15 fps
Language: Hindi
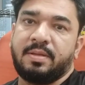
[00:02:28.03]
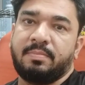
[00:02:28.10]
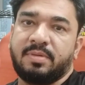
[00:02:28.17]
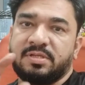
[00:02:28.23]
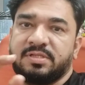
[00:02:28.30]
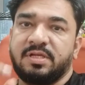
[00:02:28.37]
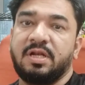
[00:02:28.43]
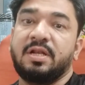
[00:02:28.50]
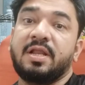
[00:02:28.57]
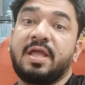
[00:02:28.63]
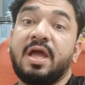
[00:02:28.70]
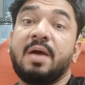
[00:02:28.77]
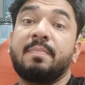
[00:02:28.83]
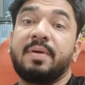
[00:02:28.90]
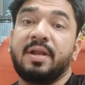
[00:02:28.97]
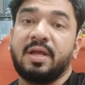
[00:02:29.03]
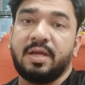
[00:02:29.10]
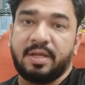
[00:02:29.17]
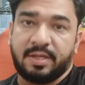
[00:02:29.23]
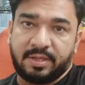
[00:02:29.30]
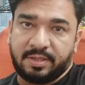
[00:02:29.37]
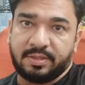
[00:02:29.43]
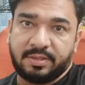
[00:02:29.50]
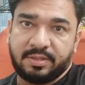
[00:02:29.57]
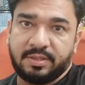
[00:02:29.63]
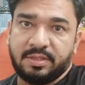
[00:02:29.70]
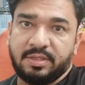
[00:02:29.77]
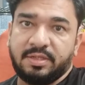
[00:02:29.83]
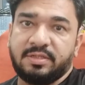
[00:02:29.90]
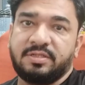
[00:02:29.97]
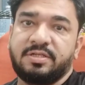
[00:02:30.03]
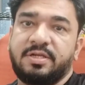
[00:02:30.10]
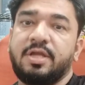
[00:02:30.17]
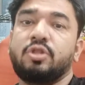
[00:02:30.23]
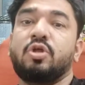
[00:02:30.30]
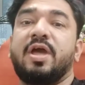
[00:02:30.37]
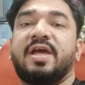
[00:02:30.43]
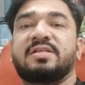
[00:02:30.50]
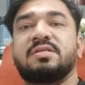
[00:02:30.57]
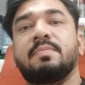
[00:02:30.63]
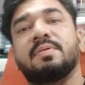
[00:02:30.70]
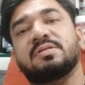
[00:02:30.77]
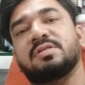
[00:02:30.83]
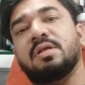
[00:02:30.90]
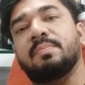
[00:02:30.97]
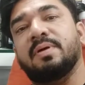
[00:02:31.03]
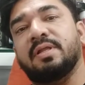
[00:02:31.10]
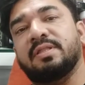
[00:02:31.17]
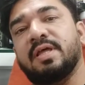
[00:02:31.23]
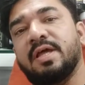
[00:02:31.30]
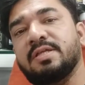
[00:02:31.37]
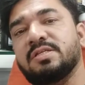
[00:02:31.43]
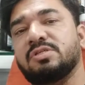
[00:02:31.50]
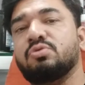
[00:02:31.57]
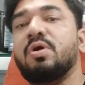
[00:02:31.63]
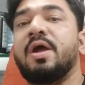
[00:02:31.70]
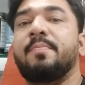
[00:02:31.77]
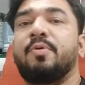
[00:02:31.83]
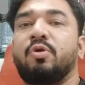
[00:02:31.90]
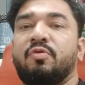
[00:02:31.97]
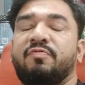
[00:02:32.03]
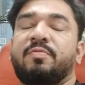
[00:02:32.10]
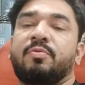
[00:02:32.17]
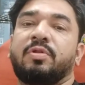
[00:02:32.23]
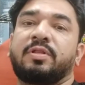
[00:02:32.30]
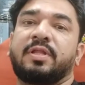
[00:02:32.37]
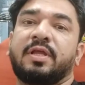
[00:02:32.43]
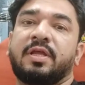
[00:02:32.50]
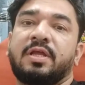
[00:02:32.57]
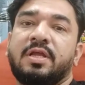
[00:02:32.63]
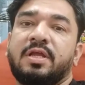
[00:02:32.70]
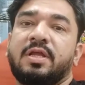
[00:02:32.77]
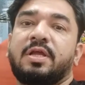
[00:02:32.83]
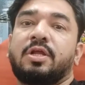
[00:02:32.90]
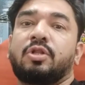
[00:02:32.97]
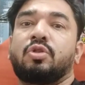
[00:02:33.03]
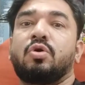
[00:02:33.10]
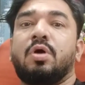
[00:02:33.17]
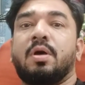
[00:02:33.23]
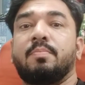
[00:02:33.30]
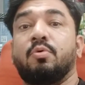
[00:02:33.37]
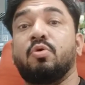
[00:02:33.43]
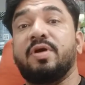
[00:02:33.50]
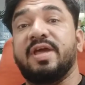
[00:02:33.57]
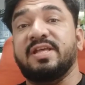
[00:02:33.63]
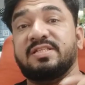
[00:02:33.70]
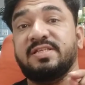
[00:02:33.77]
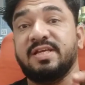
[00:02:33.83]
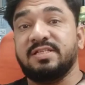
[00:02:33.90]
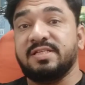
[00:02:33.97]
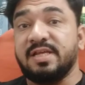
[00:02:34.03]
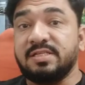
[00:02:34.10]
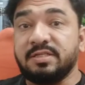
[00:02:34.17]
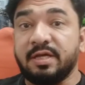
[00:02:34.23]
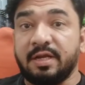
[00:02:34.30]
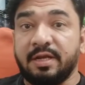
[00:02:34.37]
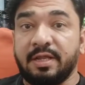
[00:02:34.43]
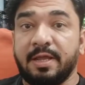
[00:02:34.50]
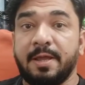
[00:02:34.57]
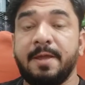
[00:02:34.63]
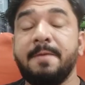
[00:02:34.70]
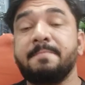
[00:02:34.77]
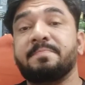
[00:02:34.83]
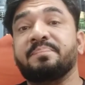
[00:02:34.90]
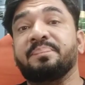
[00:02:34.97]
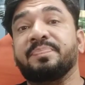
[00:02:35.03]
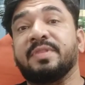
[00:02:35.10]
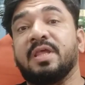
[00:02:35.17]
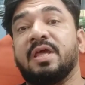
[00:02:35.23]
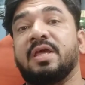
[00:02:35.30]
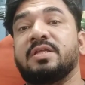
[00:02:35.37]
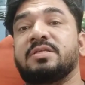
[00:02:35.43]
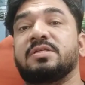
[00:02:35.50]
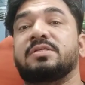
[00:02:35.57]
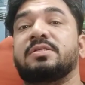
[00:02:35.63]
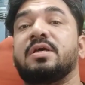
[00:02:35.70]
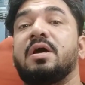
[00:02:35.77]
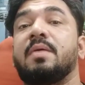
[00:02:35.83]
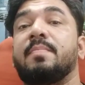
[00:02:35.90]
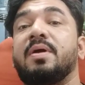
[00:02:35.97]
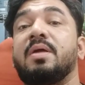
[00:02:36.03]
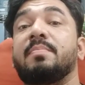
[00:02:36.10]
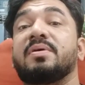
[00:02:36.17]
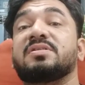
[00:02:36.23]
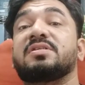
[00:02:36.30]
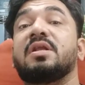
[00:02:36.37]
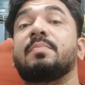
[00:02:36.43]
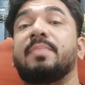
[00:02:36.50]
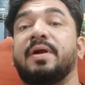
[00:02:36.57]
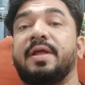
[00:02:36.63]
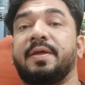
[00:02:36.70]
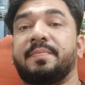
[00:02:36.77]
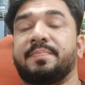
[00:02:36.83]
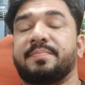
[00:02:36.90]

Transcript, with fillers: मसल नया बना है ठीक है तो ऐसे मसल बढ़ता है जिसको हाइपोट्रॉफी बोलते हैं तो हमको ऐसी एक्सरसाइज करनी है कि जिससे हमारा मसल बढ़े